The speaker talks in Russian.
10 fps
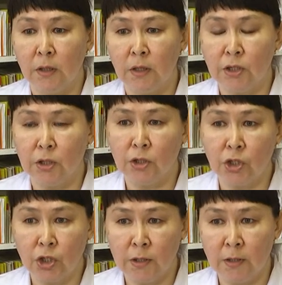наших
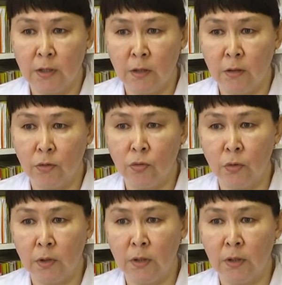жителей
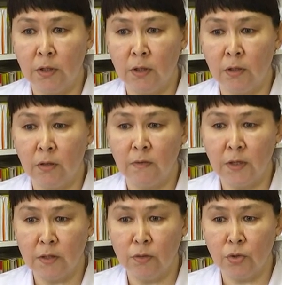города и
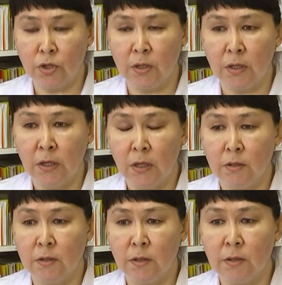2 случая
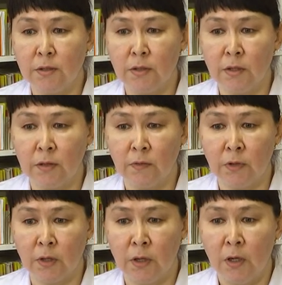
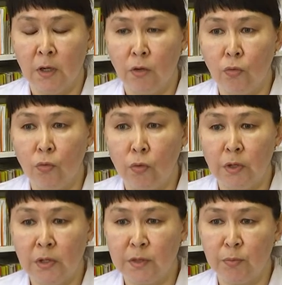зарегистрированы у
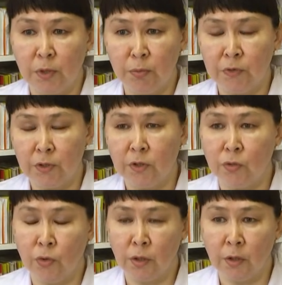лиц, прибывших
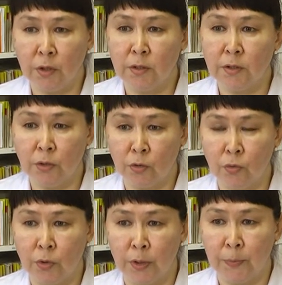с других
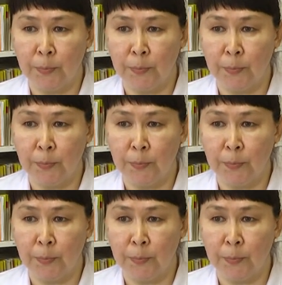территорий.